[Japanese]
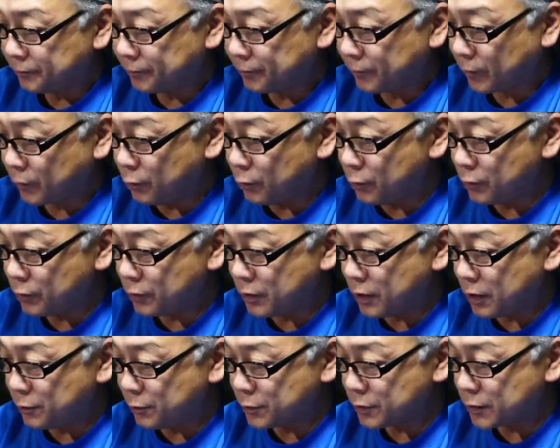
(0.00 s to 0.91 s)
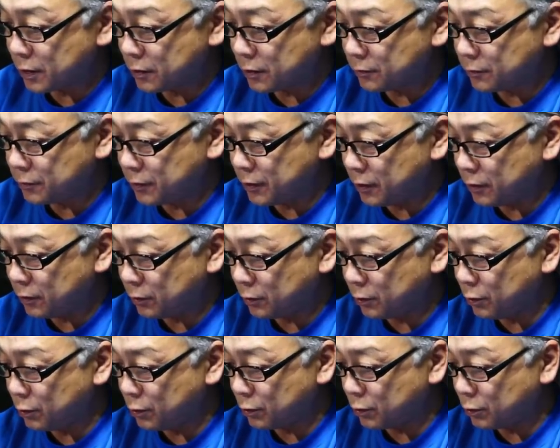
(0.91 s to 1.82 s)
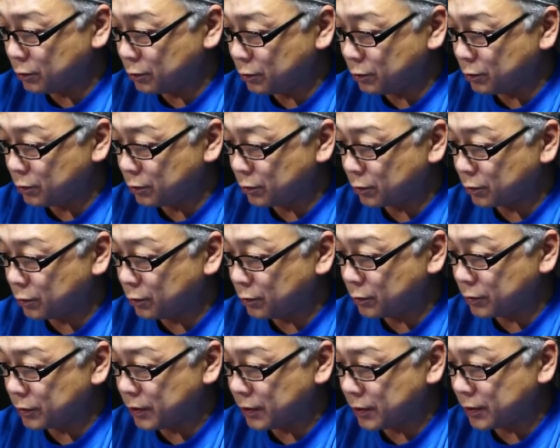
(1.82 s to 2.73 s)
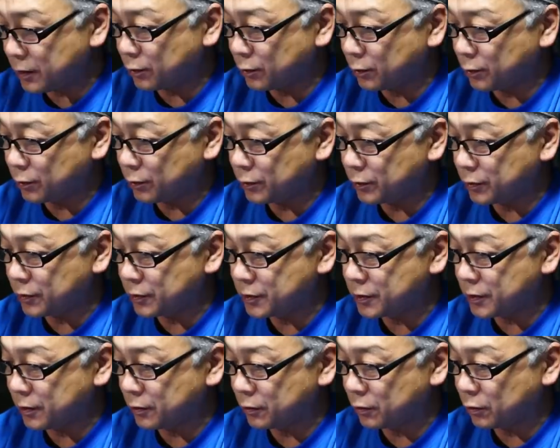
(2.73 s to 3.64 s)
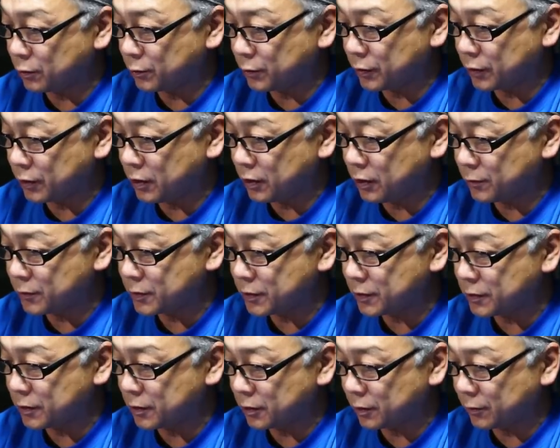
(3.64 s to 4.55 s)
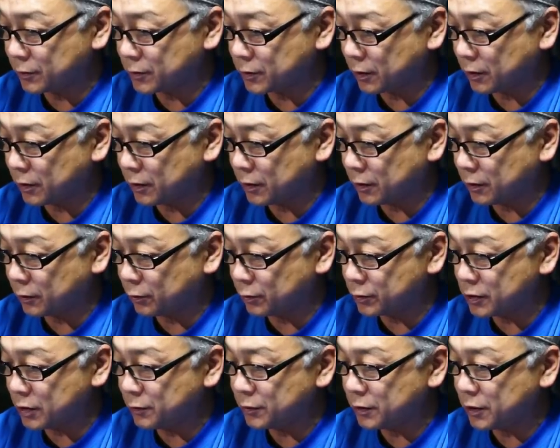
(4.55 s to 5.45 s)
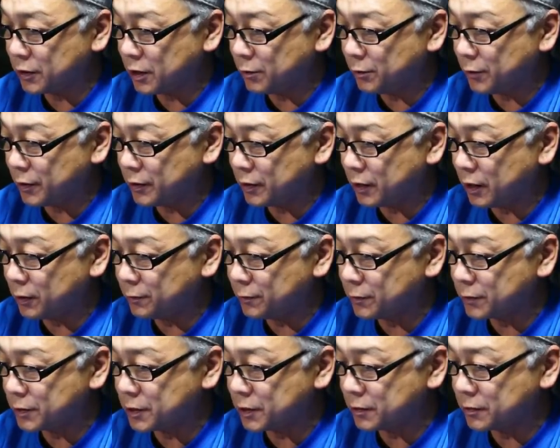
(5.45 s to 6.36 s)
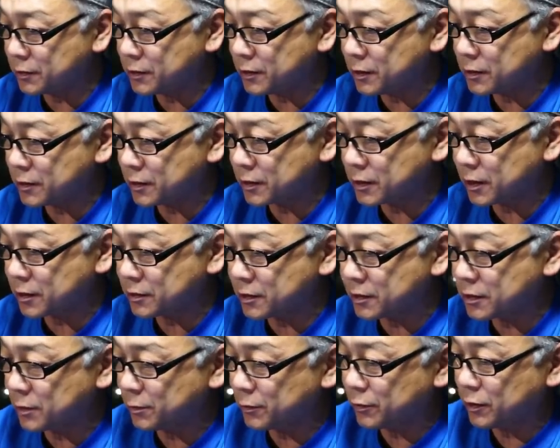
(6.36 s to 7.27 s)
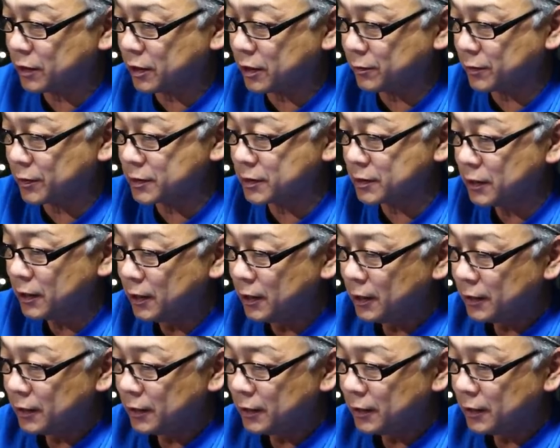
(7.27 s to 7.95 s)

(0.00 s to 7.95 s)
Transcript: 今回も作品投稿コーナーへ投稿したいと思い、DM させていただきました。えー、どちらも2年前に iPhone6S で撮影したものになります。